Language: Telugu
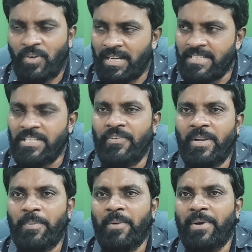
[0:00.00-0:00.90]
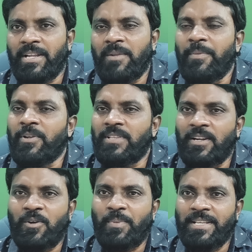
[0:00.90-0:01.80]
వాళ్ళ జీవన ప్రమాణాలు
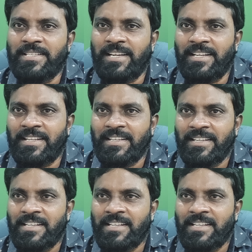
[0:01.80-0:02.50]
మెరుగుదలకు పనిచేయాలి